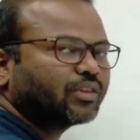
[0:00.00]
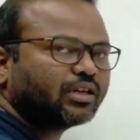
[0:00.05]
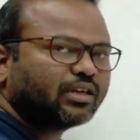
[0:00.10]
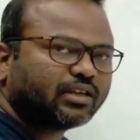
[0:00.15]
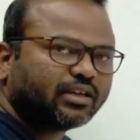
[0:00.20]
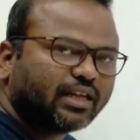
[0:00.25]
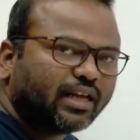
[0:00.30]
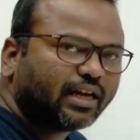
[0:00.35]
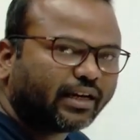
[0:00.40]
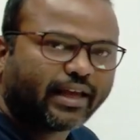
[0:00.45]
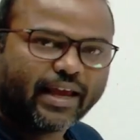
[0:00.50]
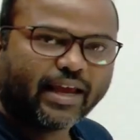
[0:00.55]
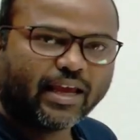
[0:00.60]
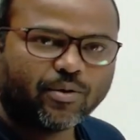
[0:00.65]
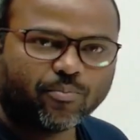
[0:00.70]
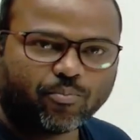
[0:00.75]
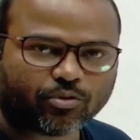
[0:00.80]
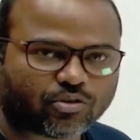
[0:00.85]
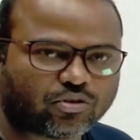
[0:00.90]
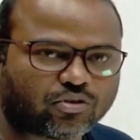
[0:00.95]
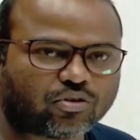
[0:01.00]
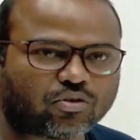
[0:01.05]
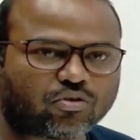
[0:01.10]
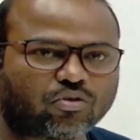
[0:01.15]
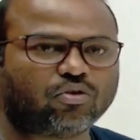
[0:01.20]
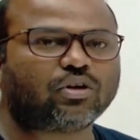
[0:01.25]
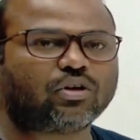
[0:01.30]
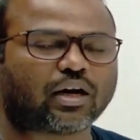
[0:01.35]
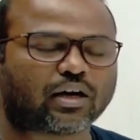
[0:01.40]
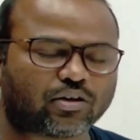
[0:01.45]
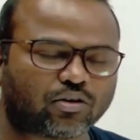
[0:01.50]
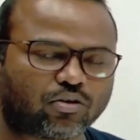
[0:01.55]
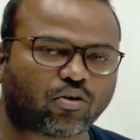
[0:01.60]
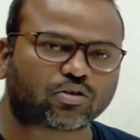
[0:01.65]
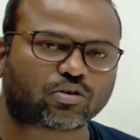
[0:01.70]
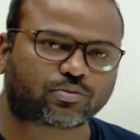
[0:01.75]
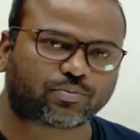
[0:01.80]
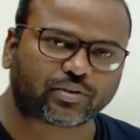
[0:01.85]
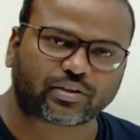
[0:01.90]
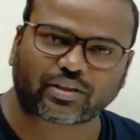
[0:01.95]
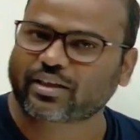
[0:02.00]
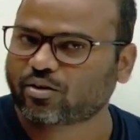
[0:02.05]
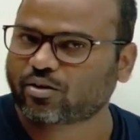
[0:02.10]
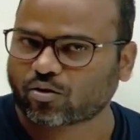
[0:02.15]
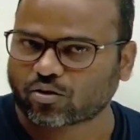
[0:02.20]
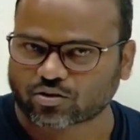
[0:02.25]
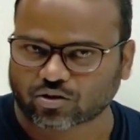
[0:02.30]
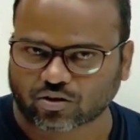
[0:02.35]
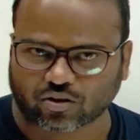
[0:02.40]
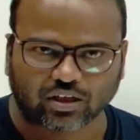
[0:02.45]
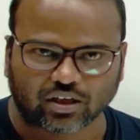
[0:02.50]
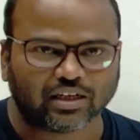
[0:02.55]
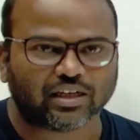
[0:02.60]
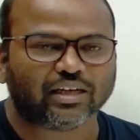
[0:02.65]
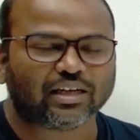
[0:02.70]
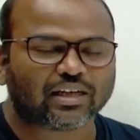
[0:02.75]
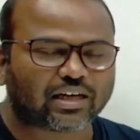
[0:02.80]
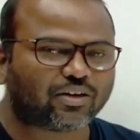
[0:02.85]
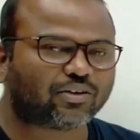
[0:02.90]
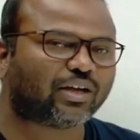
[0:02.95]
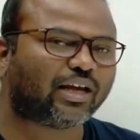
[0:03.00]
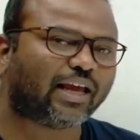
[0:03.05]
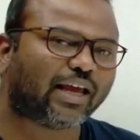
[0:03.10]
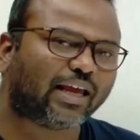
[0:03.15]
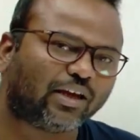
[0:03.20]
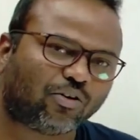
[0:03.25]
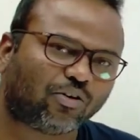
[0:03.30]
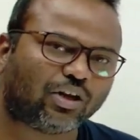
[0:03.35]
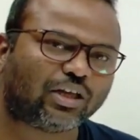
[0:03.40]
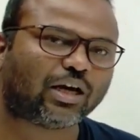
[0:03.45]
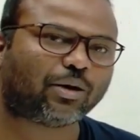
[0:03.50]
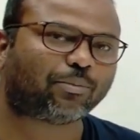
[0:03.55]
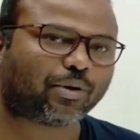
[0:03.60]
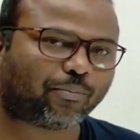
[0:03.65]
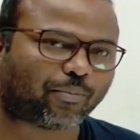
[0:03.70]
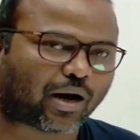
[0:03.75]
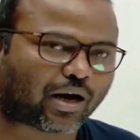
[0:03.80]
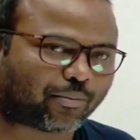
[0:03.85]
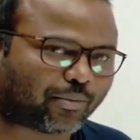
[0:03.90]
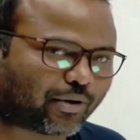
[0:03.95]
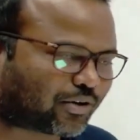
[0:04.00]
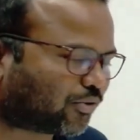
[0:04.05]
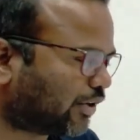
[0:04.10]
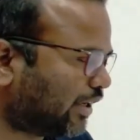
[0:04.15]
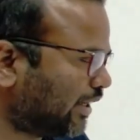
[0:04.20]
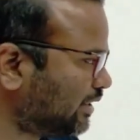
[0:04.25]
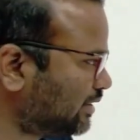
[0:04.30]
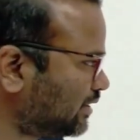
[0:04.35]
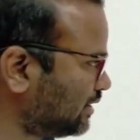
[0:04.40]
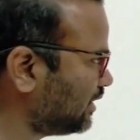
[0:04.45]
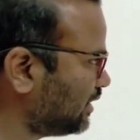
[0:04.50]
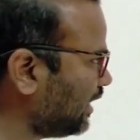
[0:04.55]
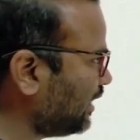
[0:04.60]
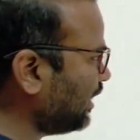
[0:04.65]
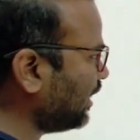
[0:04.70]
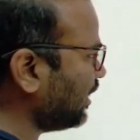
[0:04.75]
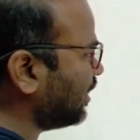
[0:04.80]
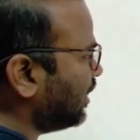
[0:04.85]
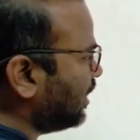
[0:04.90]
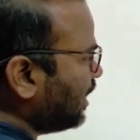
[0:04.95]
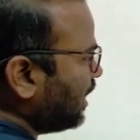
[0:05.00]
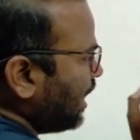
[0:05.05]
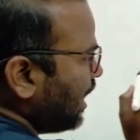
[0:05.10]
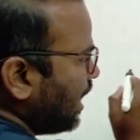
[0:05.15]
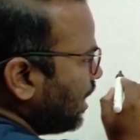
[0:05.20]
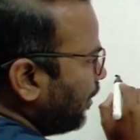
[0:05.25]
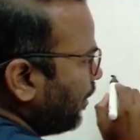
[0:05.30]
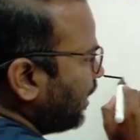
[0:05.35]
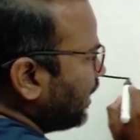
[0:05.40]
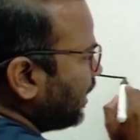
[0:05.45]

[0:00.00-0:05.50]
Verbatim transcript: ক্লিয়ার এই পর্যন্ত কোনো কারোর অসুবিধা থাকার কথা নয় কারণ কি এইগুলোই আমরা বারবার করে এসেছি তাই না এবার